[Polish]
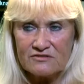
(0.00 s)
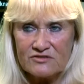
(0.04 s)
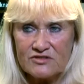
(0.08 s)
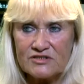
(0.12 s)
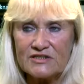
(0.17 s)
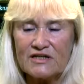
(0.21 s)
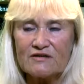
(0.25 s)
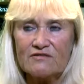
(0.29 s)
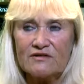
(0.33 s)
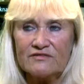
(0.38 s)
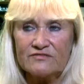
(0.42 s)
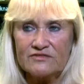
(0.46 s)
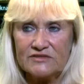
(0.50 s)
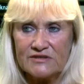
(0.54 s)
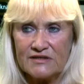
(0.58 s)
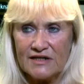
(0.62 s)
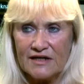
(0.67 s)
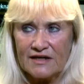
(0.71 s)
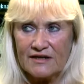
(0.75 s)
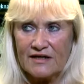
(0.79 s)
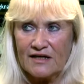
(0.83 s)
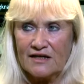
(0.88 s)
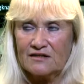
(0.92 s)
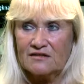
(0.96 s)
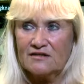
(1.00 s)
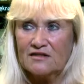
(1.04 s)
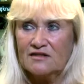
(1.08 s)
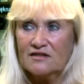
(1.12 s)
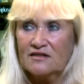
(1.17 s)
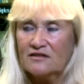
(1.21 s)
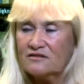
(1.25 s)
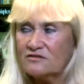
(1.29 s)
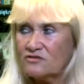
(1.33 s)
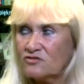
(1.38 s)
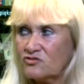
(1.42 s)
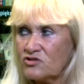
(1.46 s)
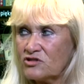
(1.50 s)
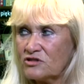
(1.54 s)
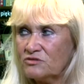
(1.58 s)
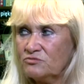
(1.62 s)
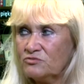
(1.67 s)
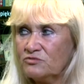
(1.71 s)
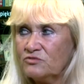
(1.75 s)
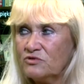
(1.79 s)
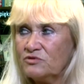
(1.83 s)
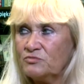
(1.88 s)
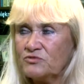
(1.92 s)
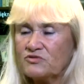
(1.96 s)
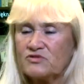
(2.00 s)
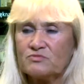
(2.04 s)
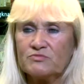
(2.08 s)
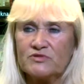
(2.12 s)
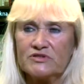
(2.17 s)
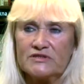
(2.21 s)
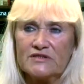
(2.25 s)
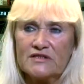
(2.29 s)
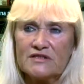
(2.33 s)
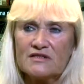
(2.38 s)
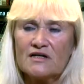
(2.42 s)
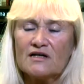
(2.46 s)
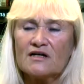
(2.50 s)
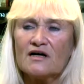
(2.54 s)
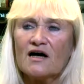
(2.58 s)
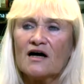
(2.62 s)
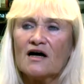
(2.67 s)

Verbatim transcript: została wydana. Troszkę była pozmieniana,